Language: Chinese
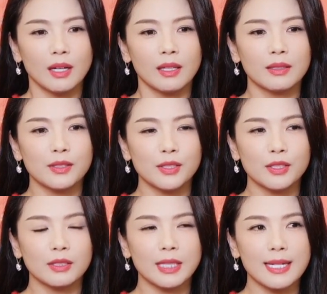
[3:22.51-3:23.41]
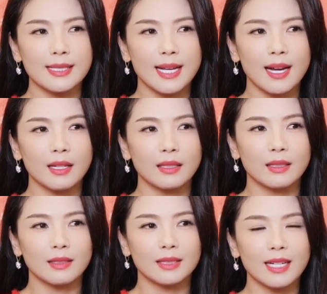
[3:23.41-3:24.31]
呃，其实大家
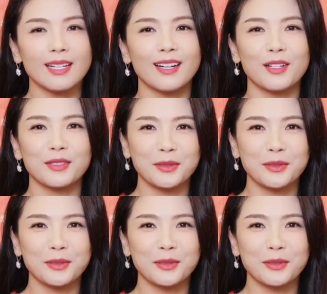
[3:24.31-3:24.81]
呃，当然了，